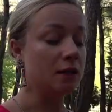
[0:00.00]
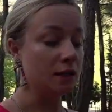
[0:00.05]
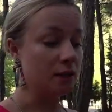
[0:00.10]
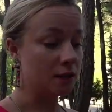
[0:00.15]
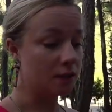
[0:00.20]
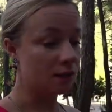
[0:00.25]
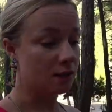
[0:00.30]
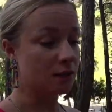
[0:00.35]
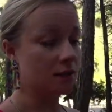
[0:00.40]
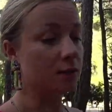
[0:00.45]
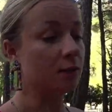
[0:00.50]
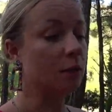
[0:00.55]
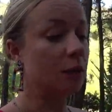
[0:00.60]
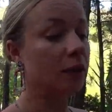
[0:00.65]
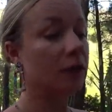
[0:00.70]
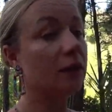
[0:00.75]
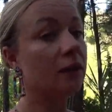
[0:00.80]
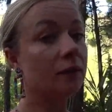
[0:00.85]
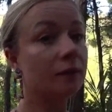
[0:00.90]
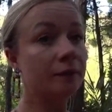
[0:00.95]
из
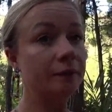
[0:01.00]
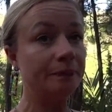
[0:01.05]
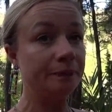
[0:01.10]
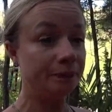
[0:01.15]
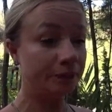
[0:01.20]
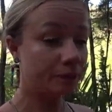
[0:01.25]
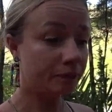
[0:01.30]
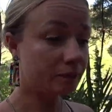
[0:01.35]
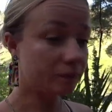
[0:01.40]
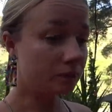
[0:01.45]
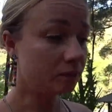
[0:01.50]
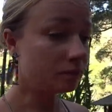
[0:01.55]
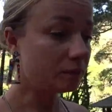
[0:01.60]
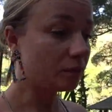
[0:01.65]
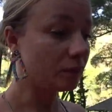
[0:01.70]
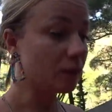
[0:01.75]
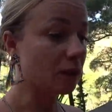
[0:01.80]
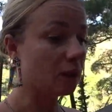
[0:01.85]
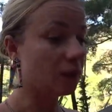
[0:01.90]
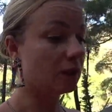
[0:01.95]
земли
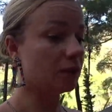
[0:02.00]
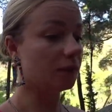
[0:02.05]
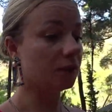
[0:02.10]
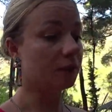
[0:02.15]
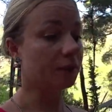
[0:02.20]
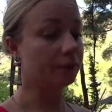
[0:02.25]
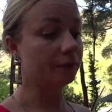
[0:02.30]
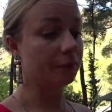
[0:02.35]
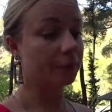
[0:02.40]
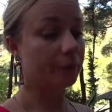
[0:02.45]
а,